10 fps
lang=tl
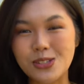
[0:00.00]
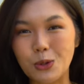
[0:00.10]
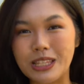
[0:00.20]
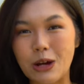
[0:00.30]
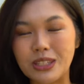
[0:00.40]

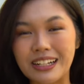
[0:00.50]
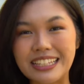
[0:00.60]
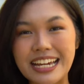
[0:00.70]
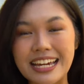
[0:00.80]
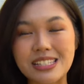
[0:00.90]
sold out
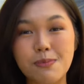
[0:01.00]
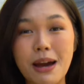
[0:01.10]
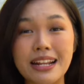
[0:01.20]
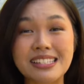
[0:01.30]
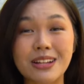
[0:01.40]
ang tickets
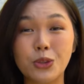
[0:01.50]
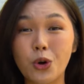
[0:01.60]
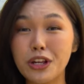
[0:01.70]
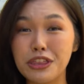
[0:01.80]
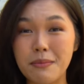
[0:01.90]
para sa
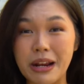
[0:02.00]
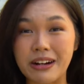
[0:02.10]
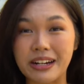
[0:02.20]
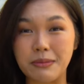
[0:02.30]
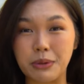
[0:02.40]
North
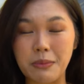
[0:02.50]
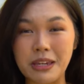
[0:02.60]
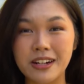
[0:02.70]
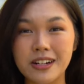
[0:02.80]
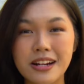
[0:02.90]
American
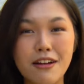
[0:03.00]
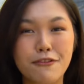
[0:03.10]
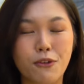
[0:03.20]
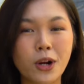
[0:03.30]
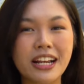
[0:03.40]
premiere
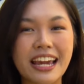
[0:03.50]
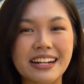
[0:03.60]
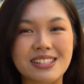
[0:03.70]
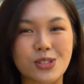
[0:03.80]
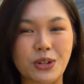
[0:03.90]
ng
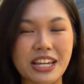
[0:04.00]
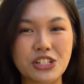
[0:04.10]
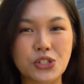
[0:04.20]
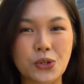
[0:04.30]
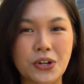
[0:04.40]
4K
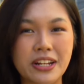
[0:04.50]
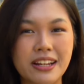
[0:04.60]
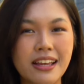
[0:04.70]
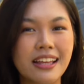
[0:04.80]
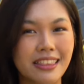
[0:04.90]

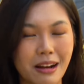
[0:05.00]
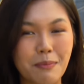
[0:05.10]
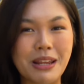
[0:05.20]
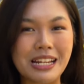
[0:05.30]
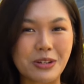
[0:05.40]
restoration
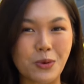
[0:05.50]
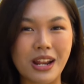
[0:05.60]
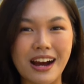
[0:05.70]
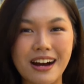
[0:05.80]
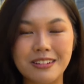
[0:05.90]
ng
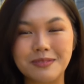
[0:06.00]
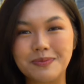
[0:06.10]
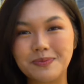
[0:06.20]
pelikula.